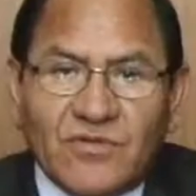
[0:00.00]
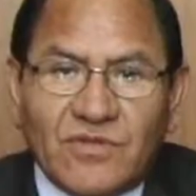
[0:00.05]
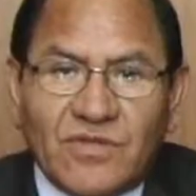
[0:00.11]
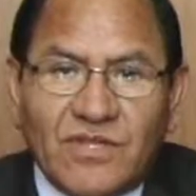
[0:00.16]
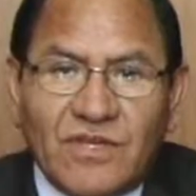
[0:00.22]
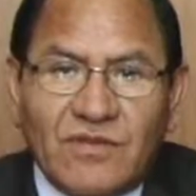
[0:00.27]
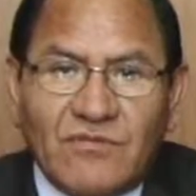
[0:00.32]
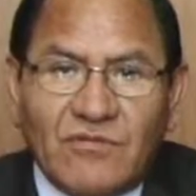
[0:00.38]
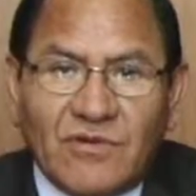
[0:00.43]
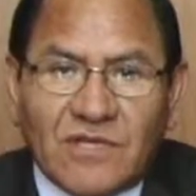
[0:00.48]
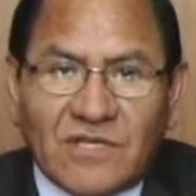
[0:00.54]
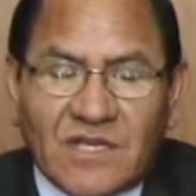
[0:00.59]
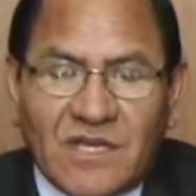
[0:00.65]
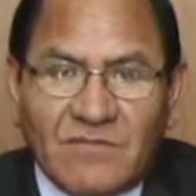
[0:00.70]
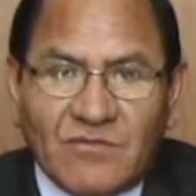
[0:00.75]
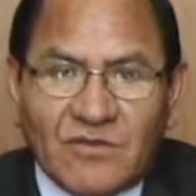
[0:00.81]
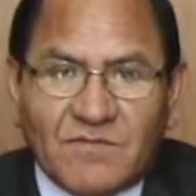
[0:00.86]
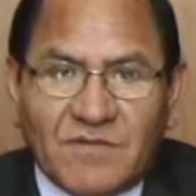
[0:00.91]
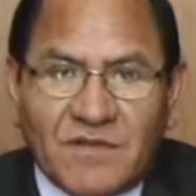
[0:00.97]
motivo es que
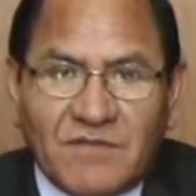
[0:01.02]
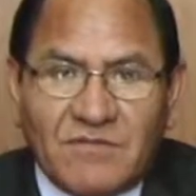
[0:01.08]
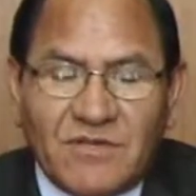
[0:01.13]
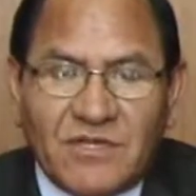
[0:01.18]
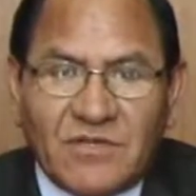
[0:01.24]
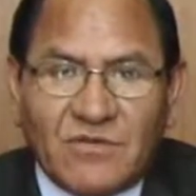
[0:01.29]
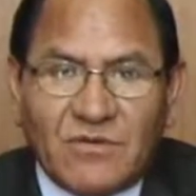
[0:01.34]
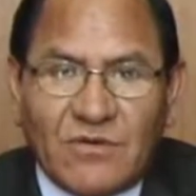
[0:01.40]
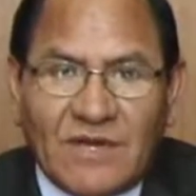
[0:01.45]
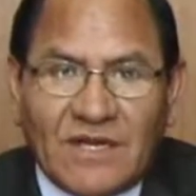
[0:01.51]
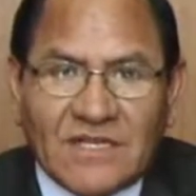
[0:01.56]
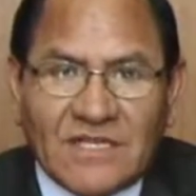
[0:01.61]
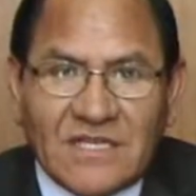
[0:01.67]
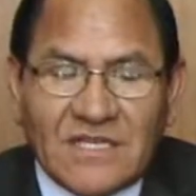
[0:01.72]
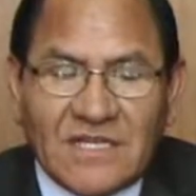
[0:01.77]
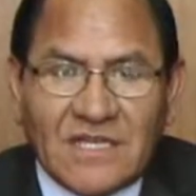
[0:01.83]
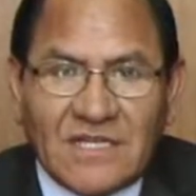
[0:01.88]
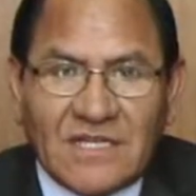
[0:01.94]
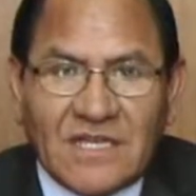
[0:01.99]
hemos previsto
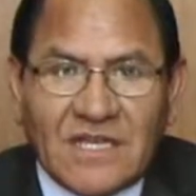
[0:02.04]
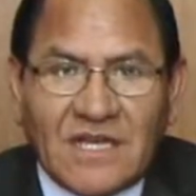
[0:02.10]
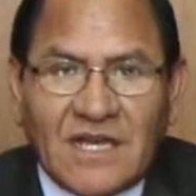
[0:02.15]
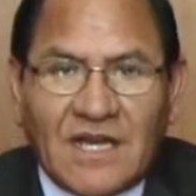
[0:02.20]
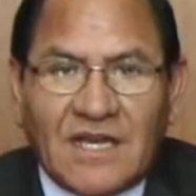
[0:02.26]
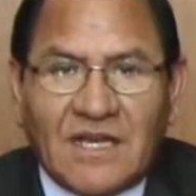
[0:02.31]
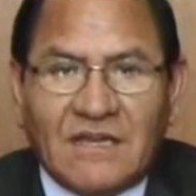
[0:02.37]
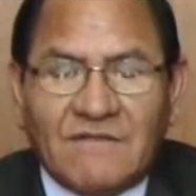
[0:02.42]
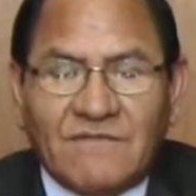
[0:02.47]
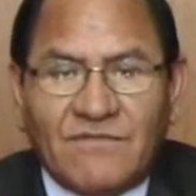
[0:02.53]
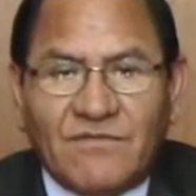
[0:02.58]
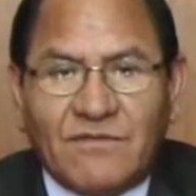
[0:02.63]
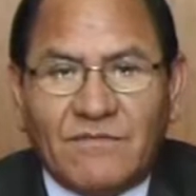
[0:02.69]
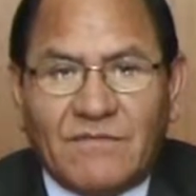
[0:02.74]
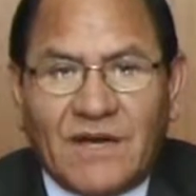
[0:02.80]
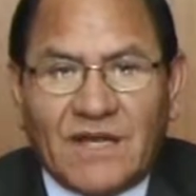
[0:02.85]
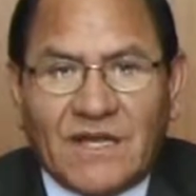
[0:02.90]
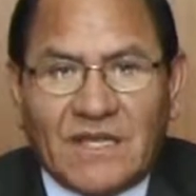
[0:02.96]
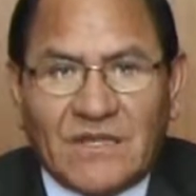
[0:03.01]
hacer entrega en
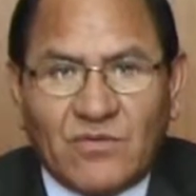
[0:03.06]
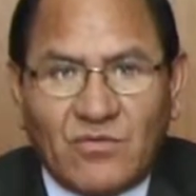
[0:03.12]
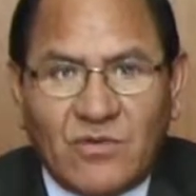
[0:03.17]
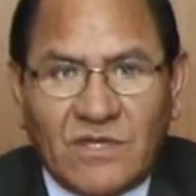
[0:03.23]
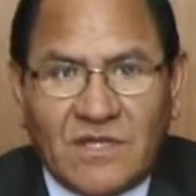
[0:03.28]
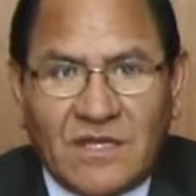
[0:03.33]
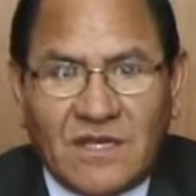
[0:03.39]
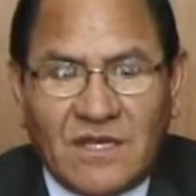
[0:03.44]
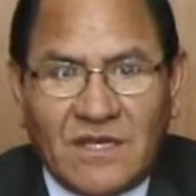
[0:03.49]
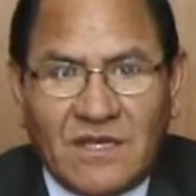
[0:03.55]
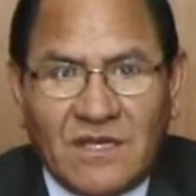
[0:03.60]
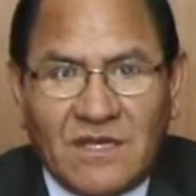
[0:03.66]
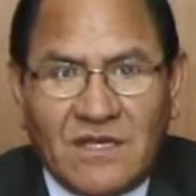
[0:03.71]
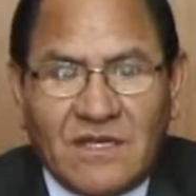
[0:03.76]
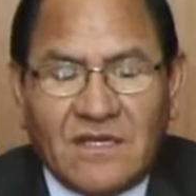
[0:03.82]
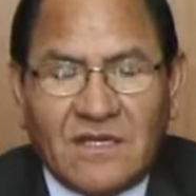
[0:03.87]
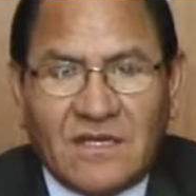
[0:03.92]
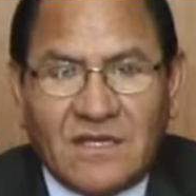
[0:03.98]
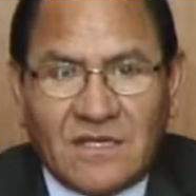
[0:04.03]
forma gratuita,
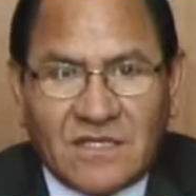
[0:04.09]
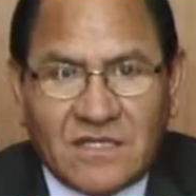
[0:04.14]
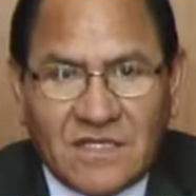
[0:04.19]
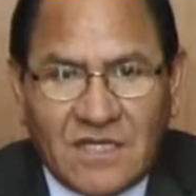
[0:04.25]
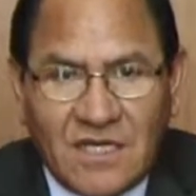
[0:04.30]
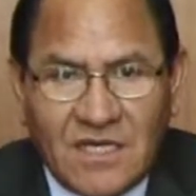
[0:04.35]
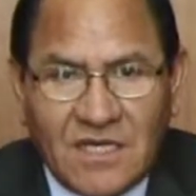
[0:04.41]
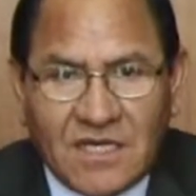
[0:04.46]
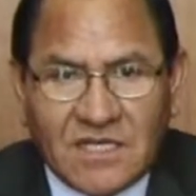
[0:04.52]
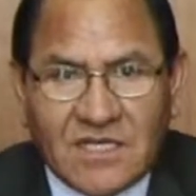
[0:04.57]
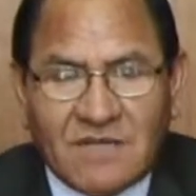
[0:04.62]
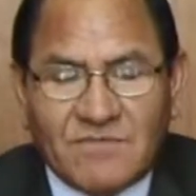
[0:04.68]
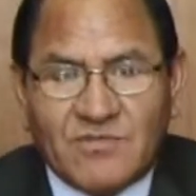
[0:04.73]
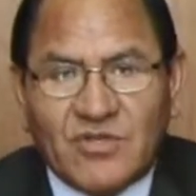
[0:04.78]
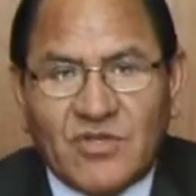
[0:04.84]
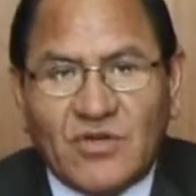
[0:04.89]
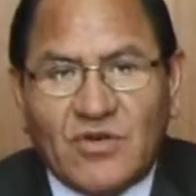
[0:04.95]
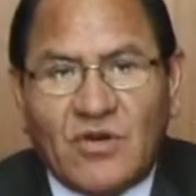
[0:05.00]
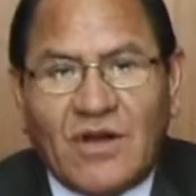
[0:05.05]
eh, sin
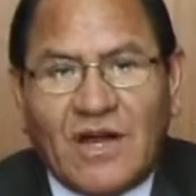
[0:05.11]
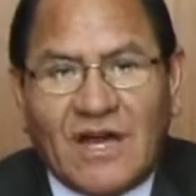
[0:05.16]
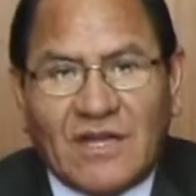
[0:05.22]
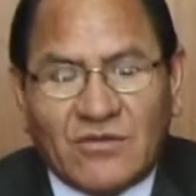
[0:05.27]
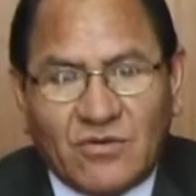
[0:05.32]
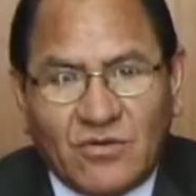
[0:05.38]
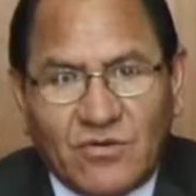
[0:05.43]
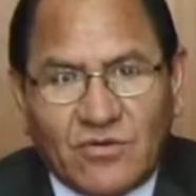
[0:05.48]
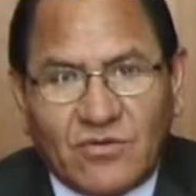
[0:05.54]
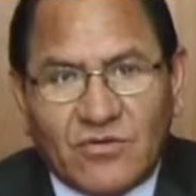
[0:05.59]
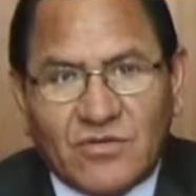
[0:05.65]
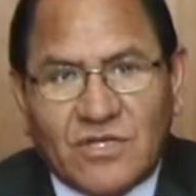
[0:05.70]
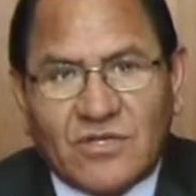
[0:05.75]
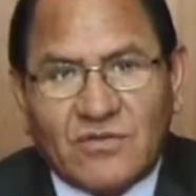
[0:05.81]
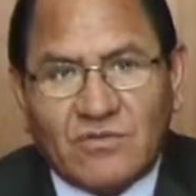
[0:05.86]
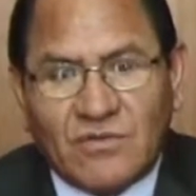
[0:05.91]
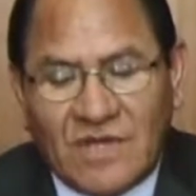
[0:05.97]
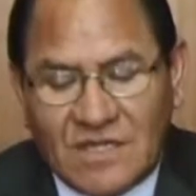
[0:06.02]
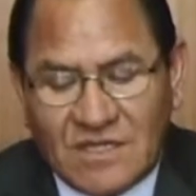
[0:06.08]
excepción, a todos los
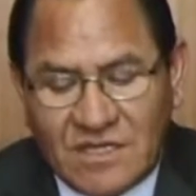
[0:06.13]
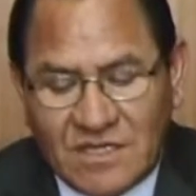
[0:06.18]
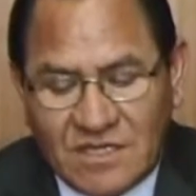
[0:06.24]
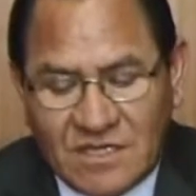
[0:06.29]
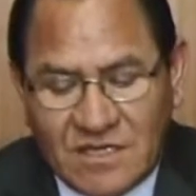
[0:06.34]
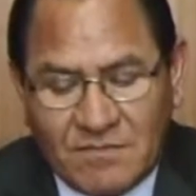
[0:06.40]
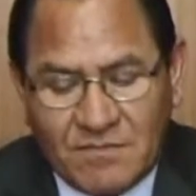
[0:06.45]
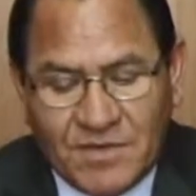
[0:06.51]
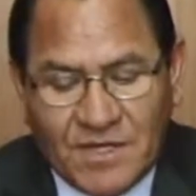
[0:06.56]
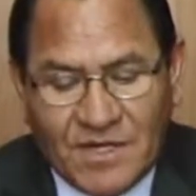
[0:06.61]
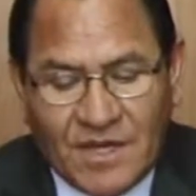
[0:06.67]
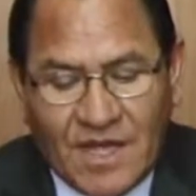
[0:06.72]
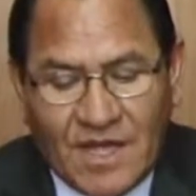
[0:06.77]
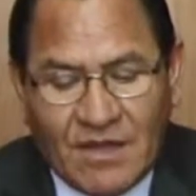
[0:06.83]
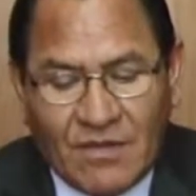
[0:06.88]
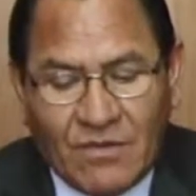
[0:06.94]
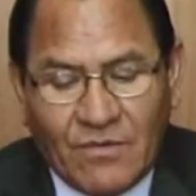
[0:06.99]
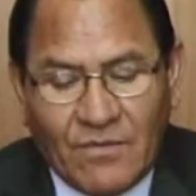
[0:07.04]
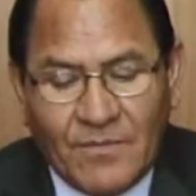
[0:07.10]
estudiantes de
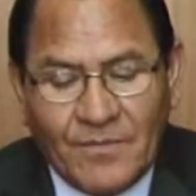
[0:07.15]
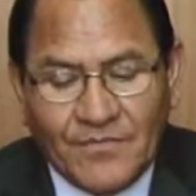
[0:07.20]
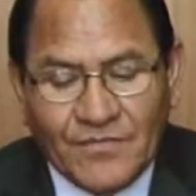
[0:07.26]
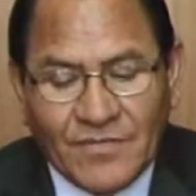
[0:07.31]
pregrado.